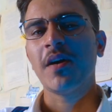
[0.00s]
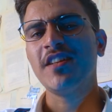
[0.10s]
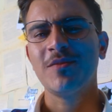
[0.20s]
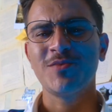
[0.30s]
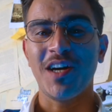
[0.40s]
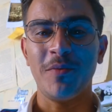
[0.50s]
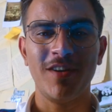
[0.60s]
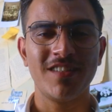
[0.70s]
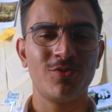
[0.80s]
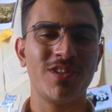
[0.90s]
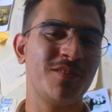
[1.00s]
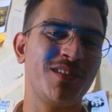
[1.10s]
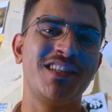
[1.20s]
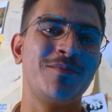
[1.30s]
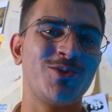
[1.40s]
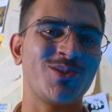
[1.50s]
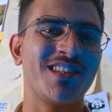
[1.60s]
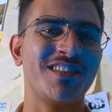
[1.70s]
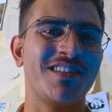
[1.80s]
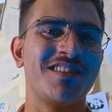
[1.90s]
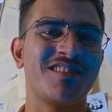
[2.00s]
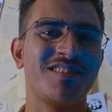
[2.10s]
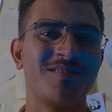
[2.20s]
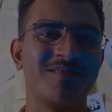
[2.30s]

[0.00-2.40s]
أنا عبد الرحمن وهذا برنامج وطن ناقص.